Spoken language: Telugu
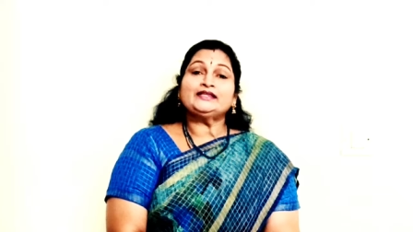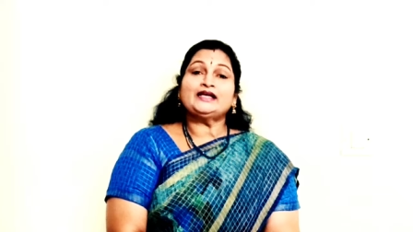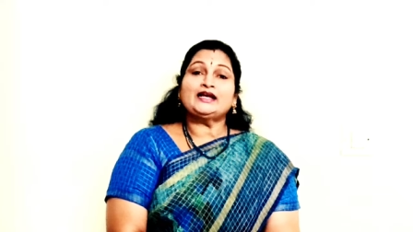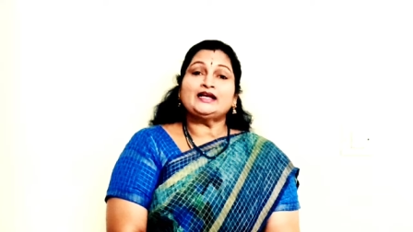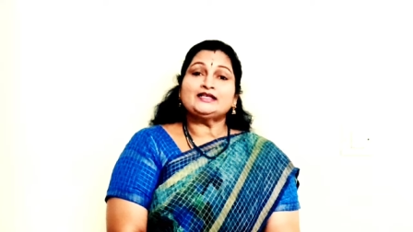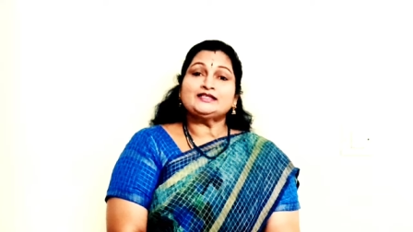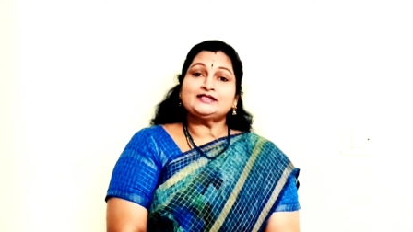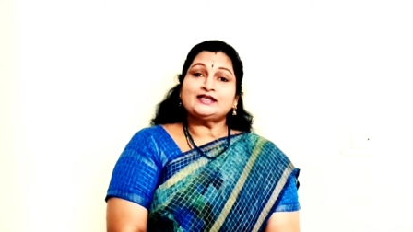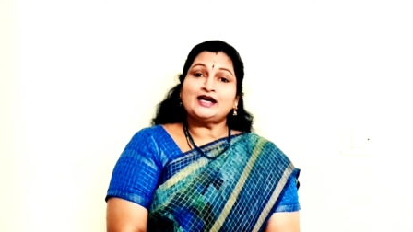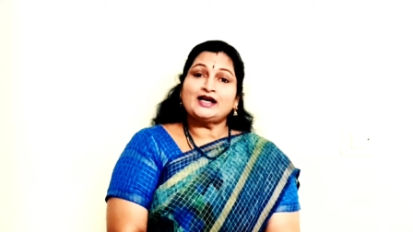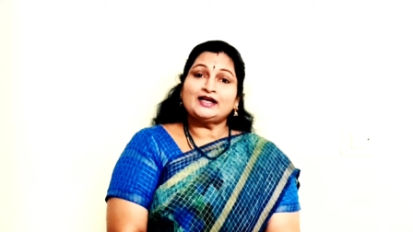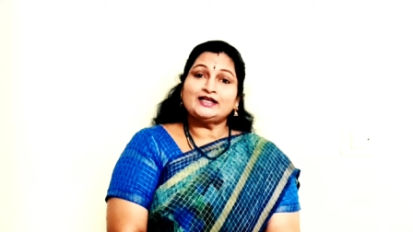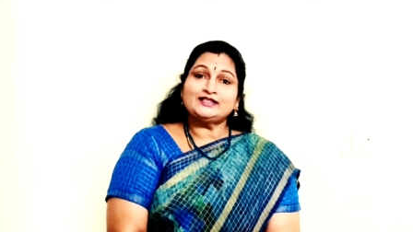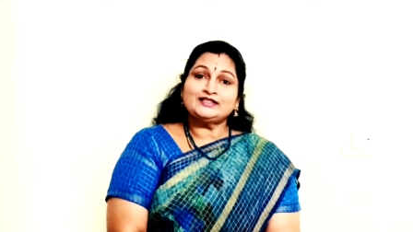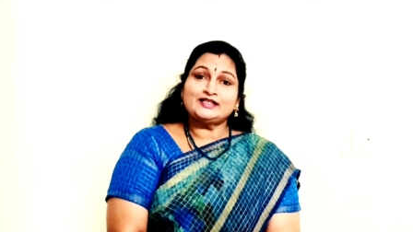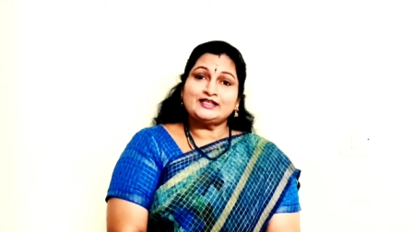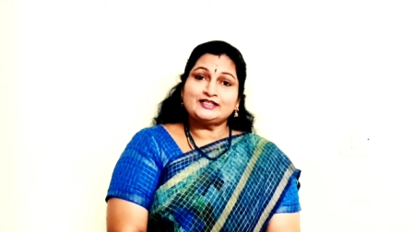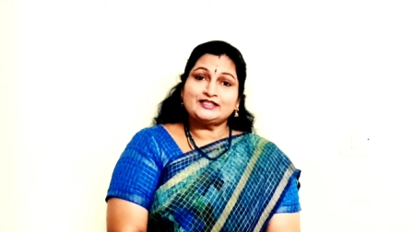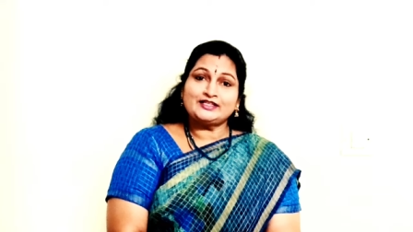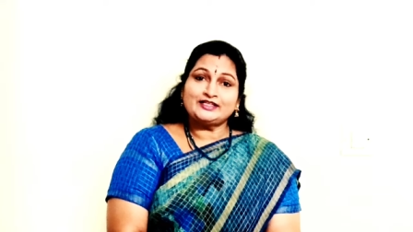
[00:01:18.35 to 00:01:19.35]
తలస్నానం
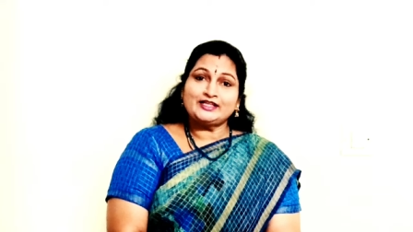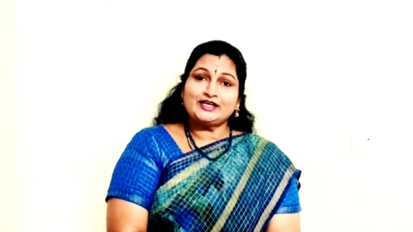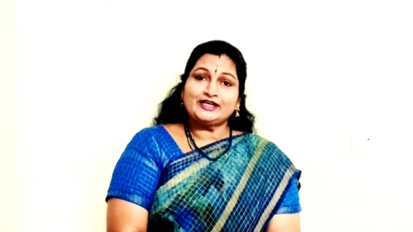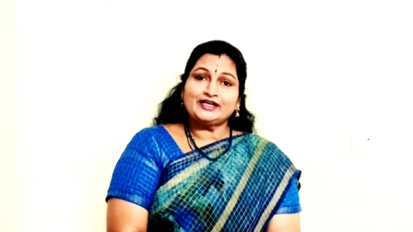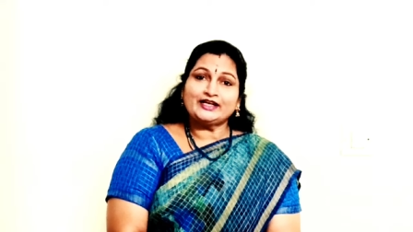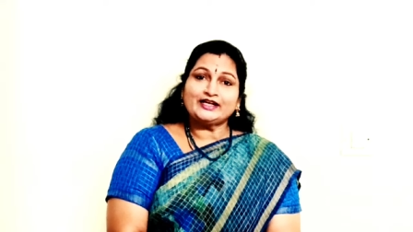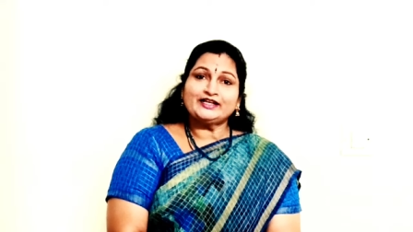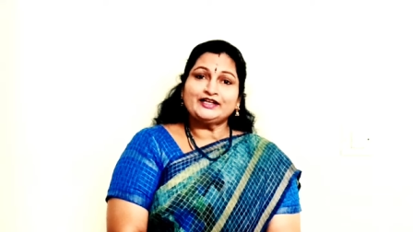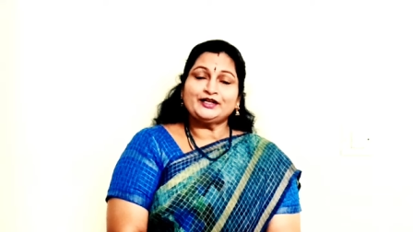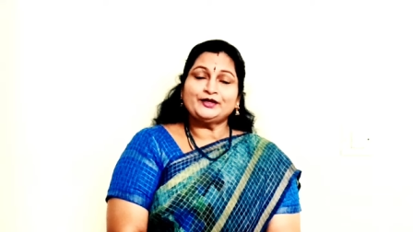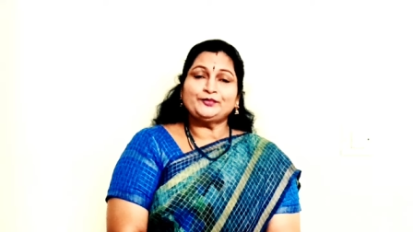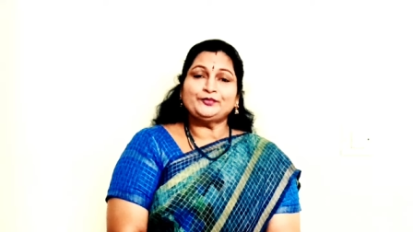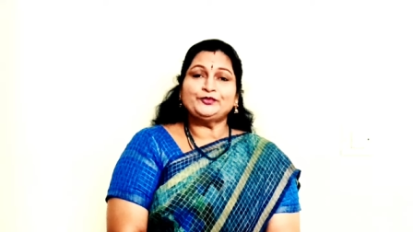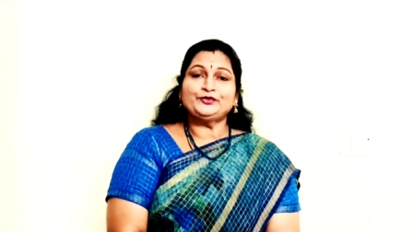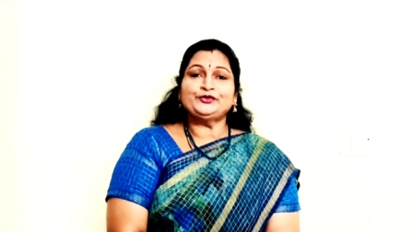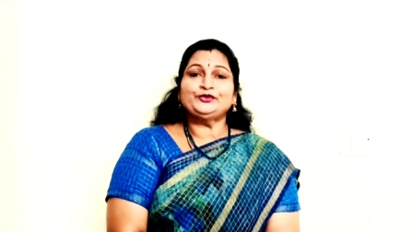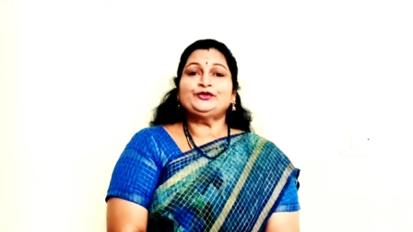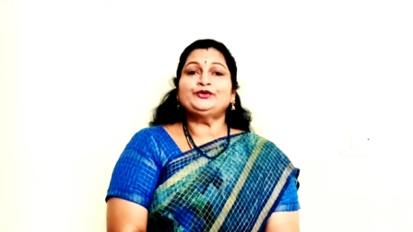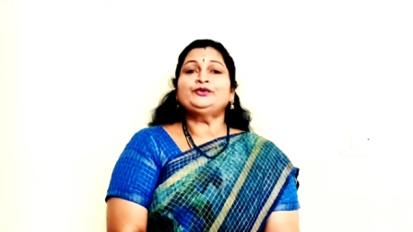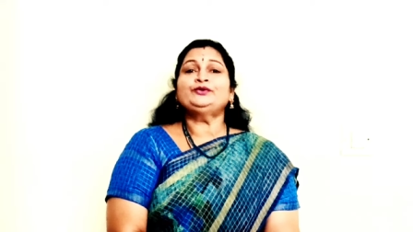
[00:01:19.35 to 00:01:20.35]
చేసేదానికంటే
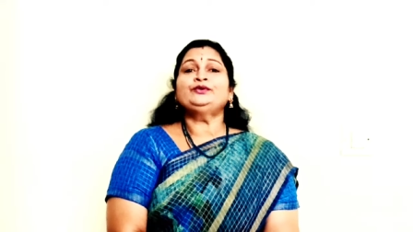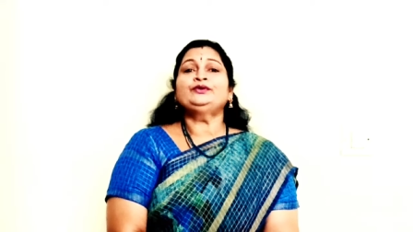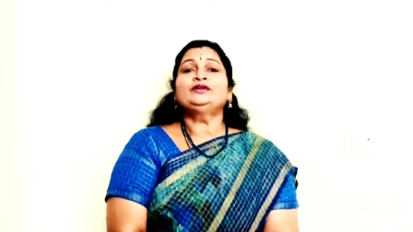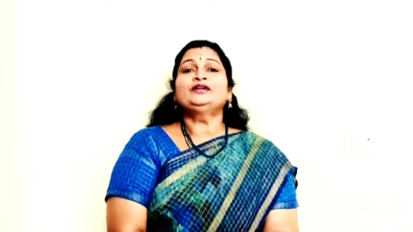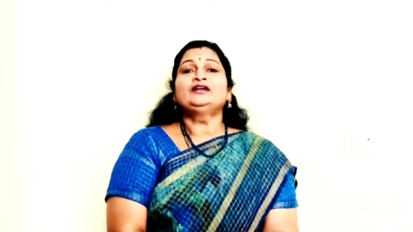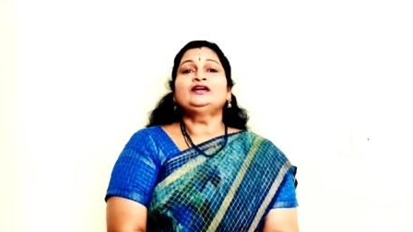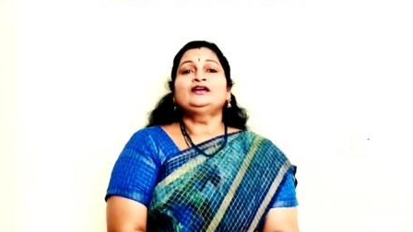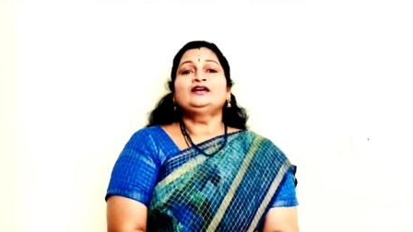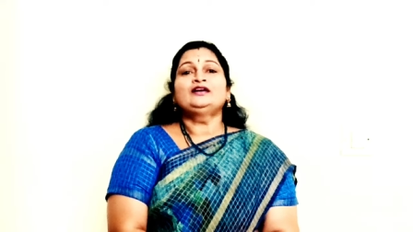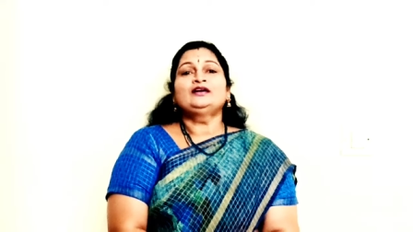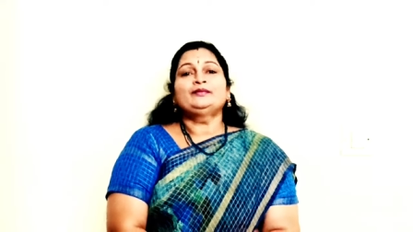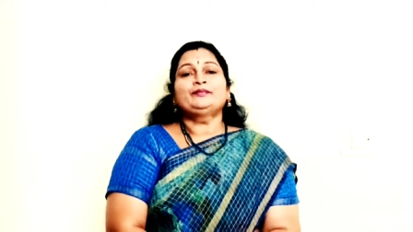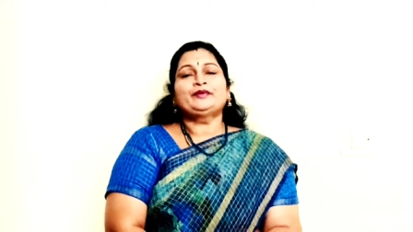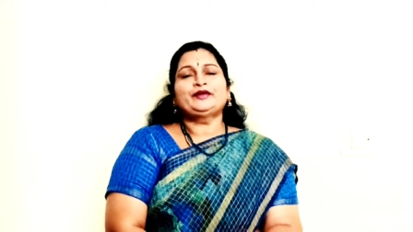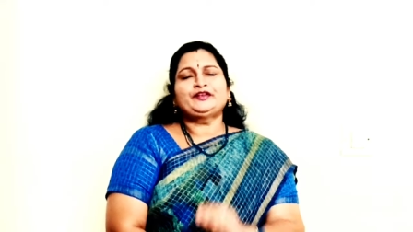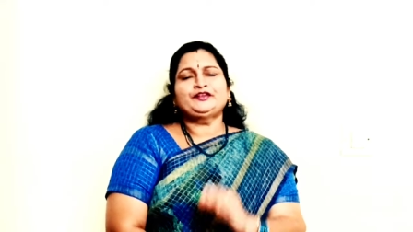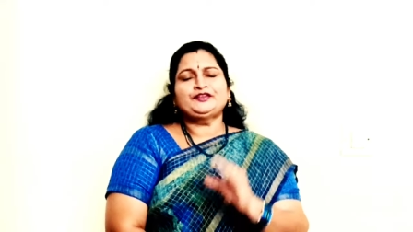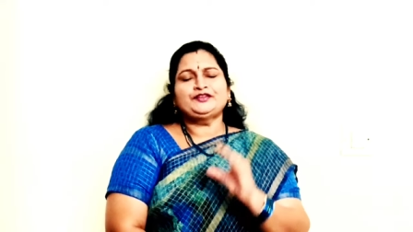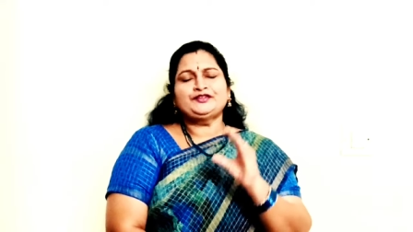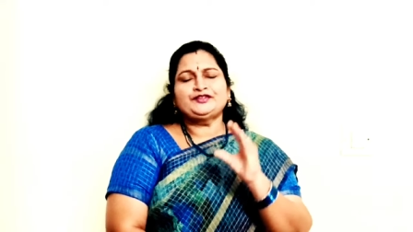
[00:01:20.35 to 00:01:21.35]
ముందు
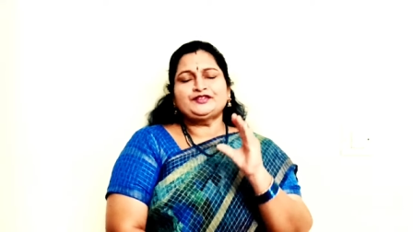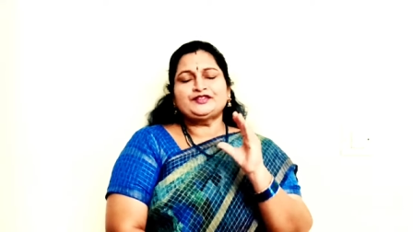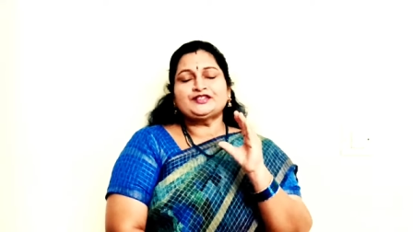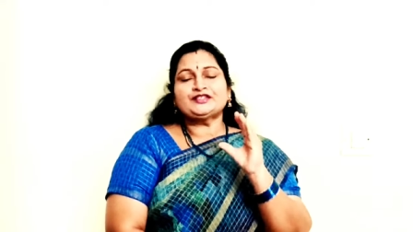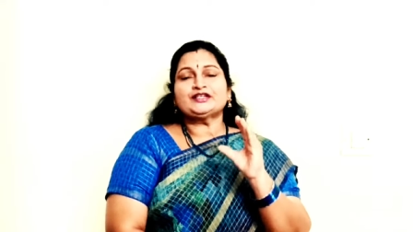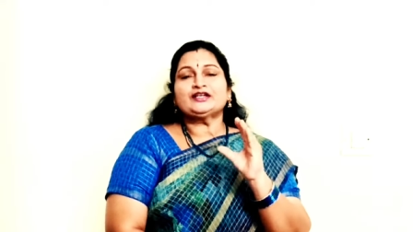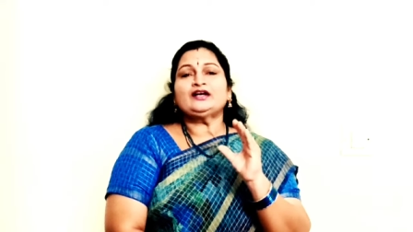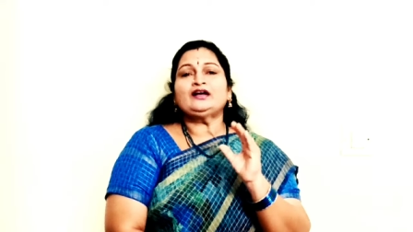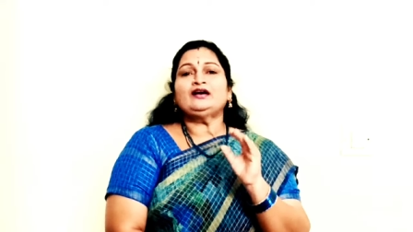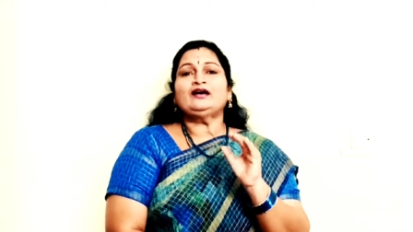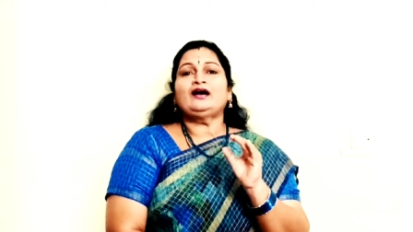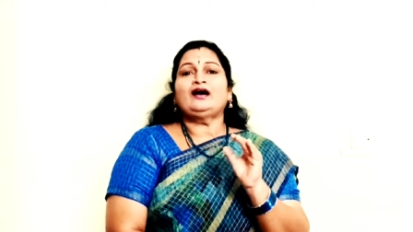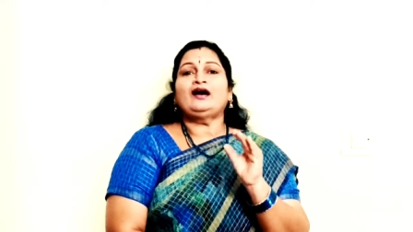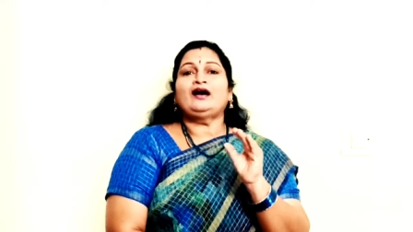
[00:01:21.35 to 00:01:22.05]
మంచిగా